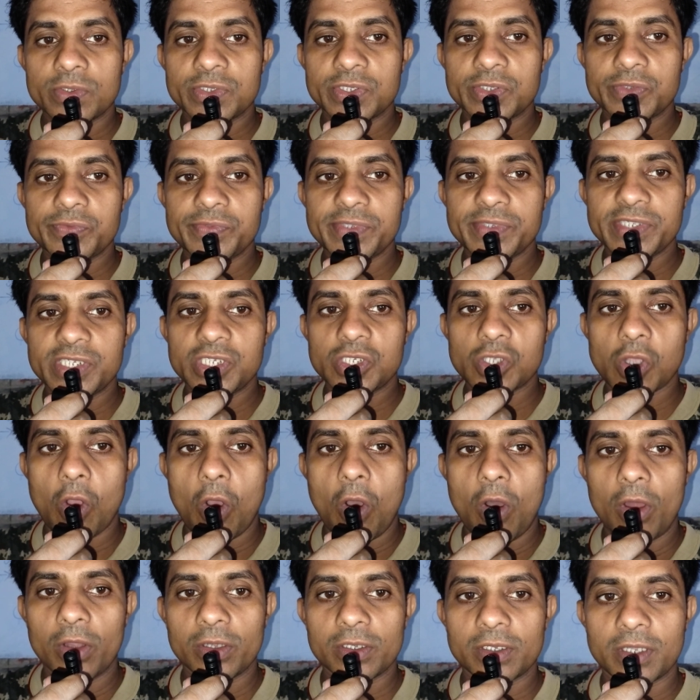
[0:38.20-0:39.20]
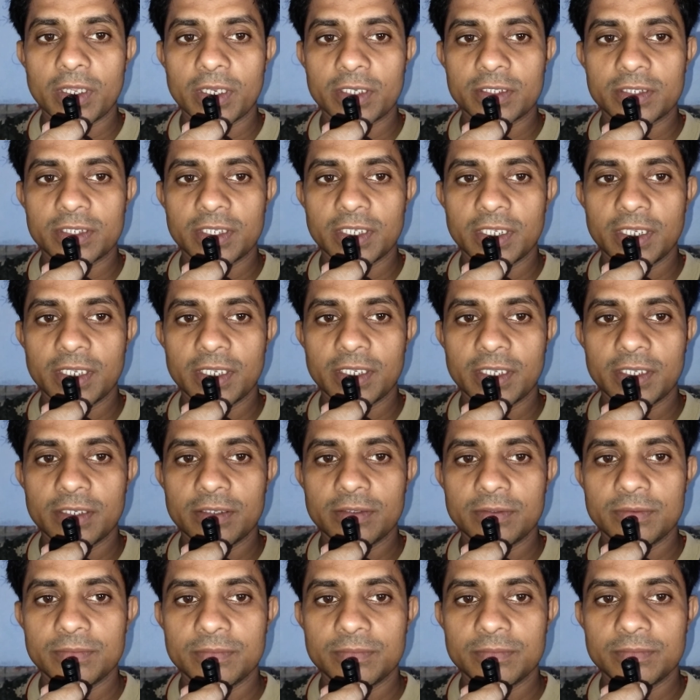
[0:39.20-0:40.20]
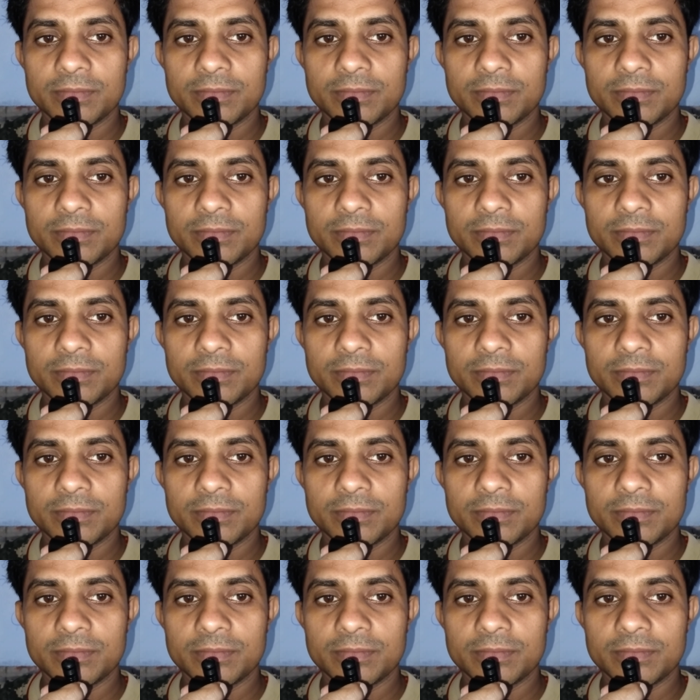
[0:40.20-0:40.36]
स्विच ऑन करते हैं